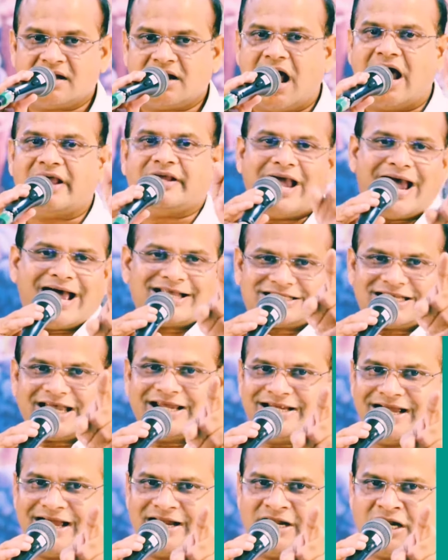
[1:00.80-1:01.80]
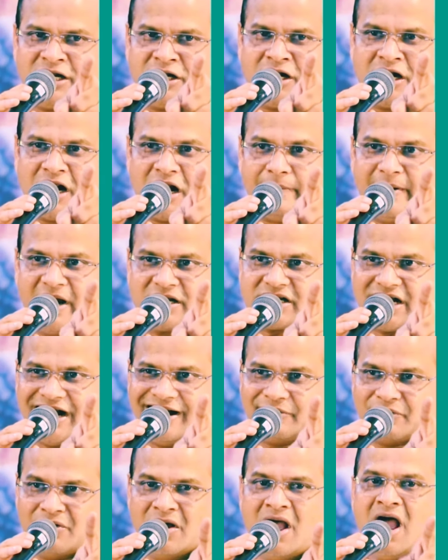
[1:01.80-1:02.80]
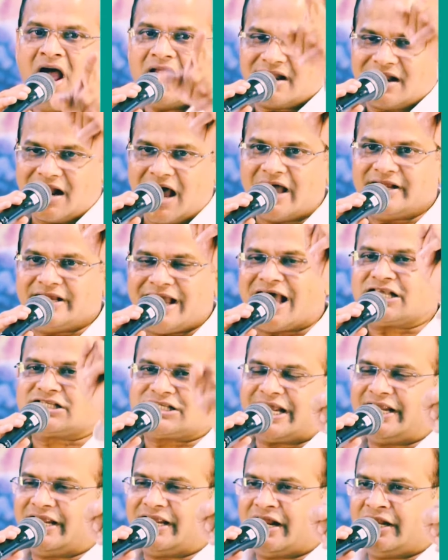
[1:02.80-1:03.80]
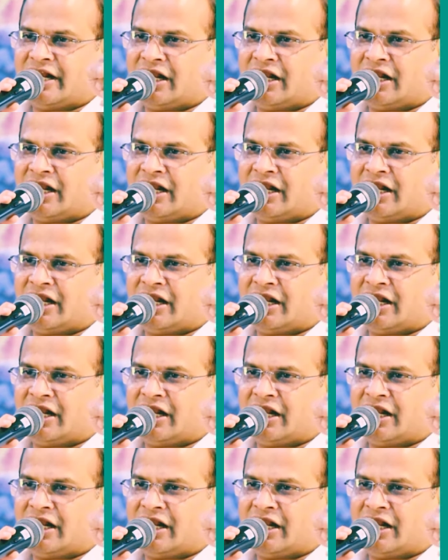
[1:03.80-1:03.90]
నా ఏసయ్య నిన్ను నిలబెట్టాడు నా ఏసయ్య